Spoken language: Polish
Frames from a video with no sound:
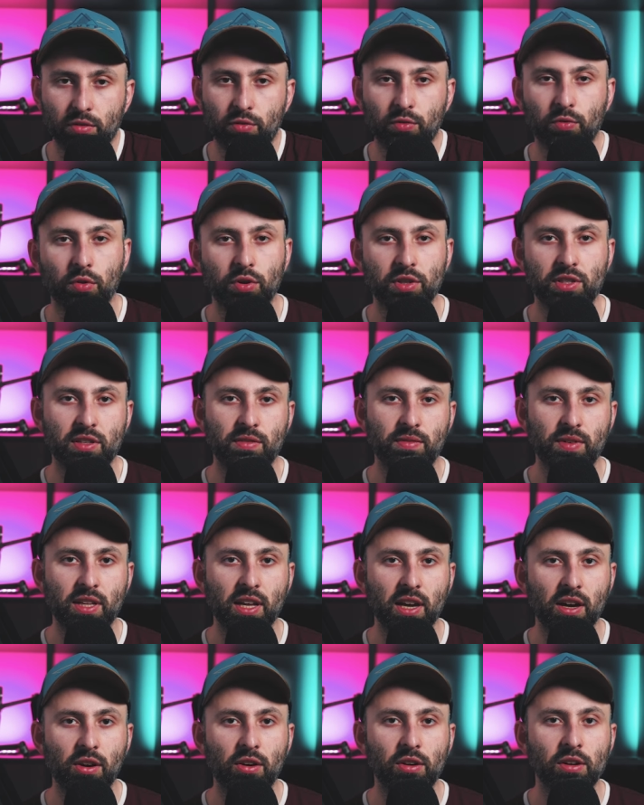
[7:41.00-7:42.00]
twórcy
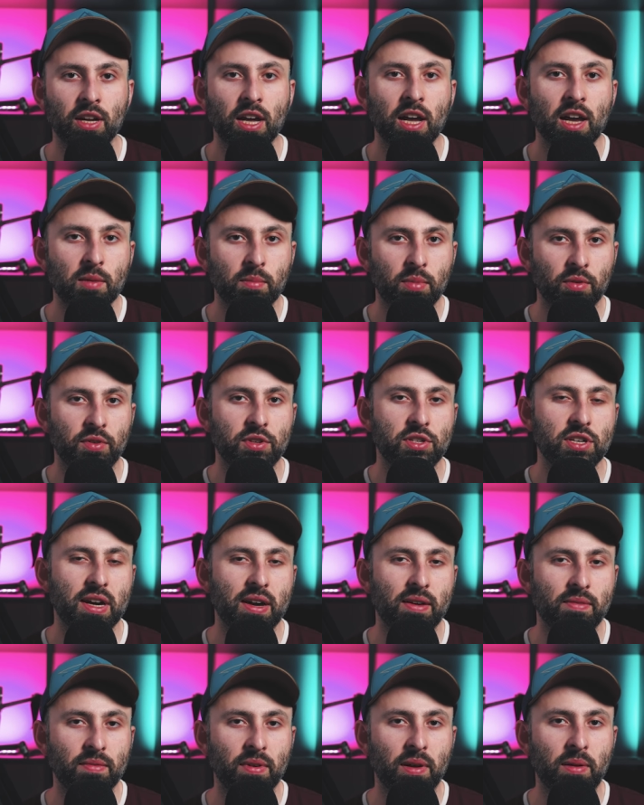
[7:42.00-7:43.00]
wideo,
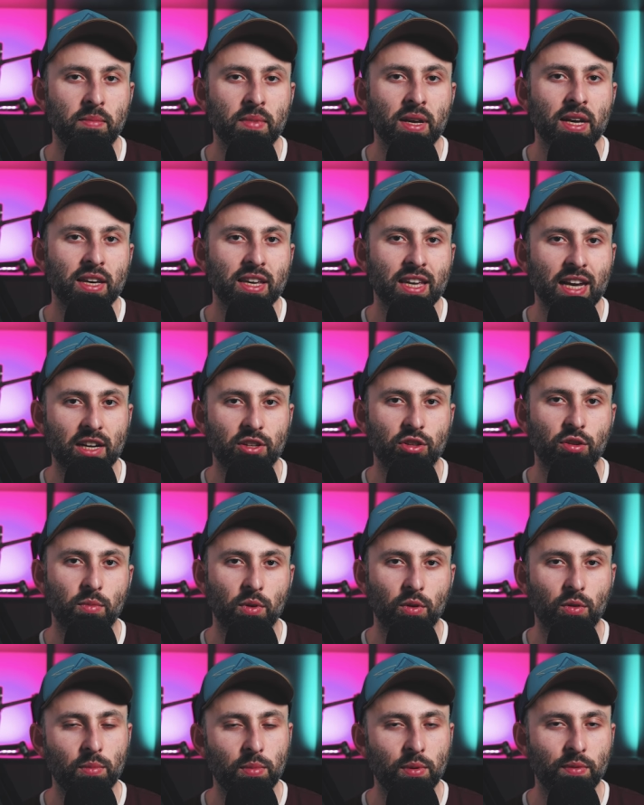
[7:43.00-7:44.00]
powiedziałem Wam, jak to
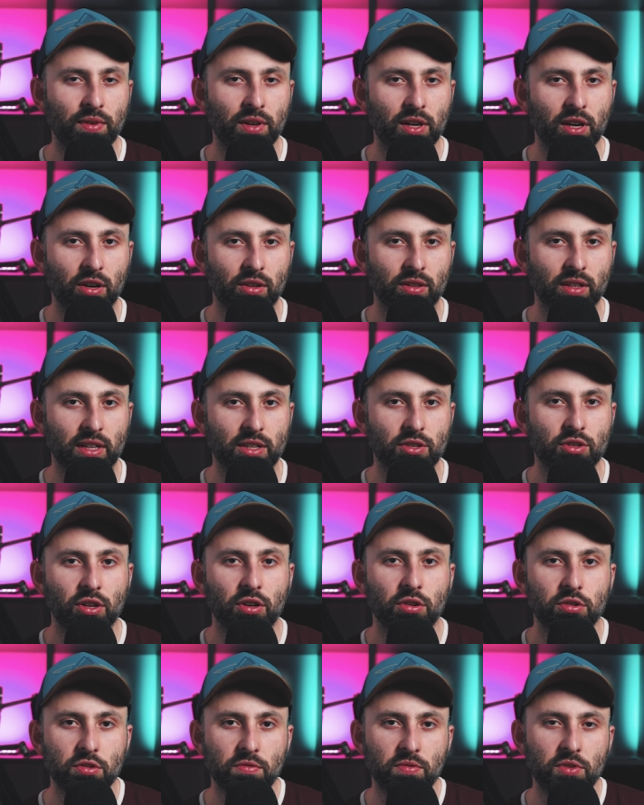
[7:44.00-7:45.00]
mogłoby wyglądać.
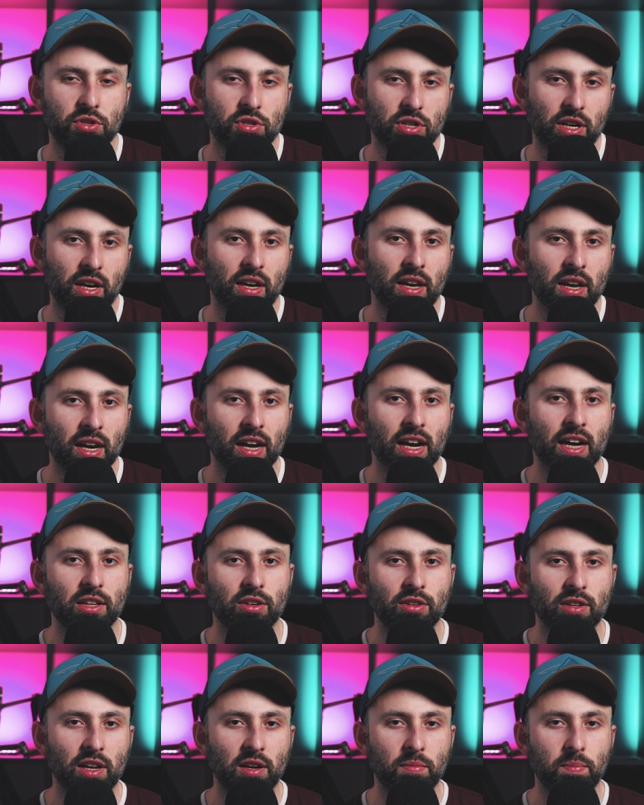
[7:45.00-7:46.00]
Oczywiście
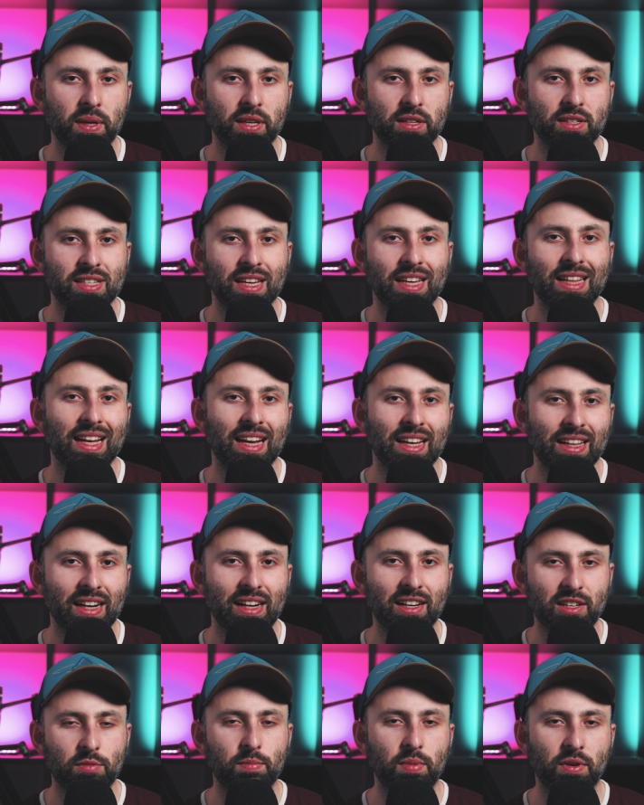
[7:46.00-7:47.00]
Canon R5C
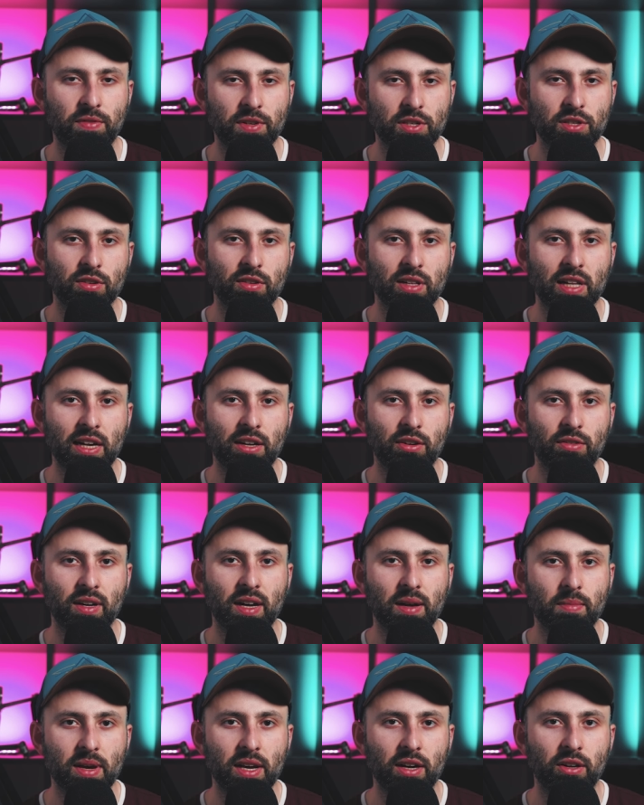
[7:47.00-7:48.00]
nadal jest profesjonalną
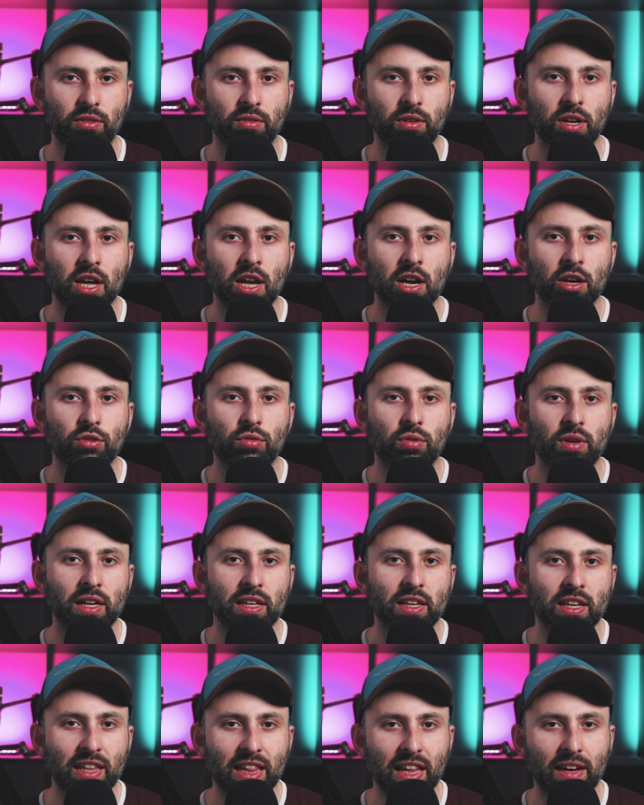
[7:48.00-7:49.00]
kamerą,
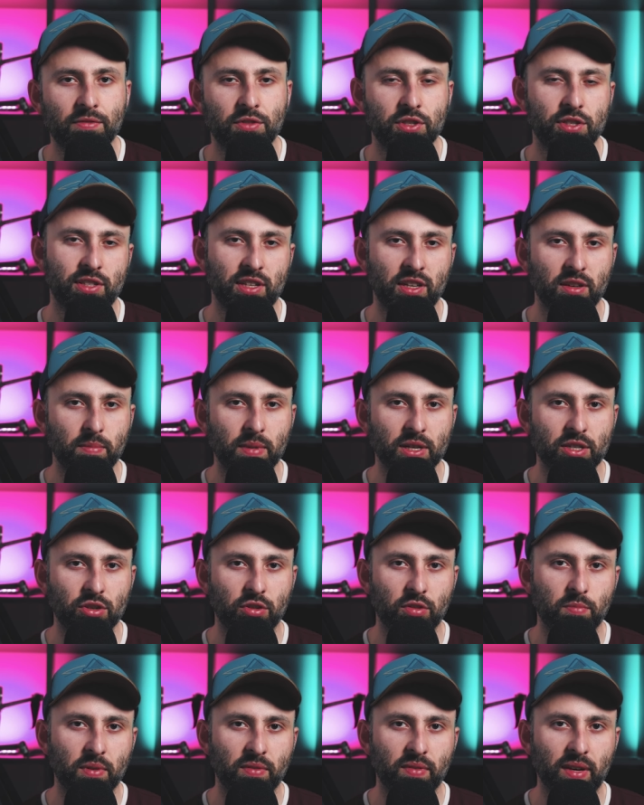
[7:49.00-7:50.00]
która nie dla wszystkich
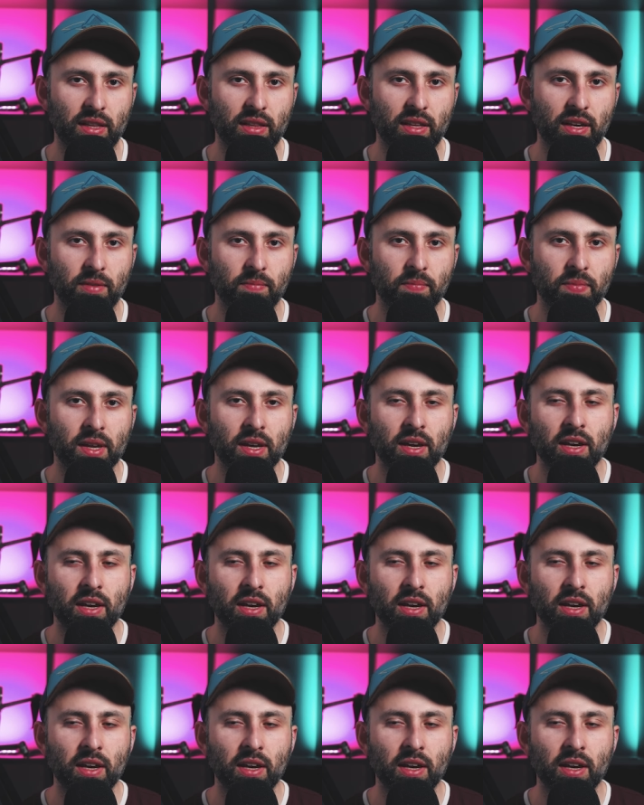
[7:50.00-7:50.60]
będzie odpowiednia.